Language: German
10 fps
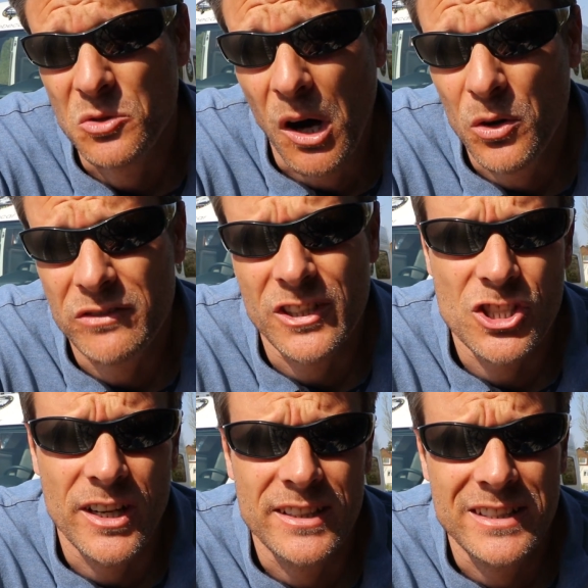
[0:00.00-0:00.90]
zu Hause
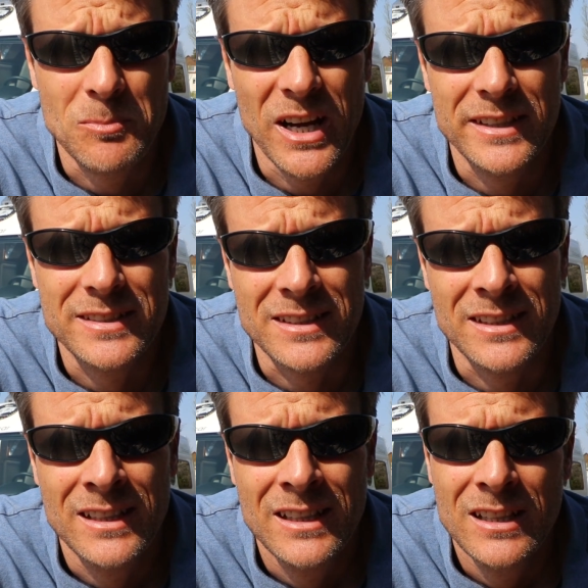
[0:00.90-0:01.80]
wahrscheinlich die meisten,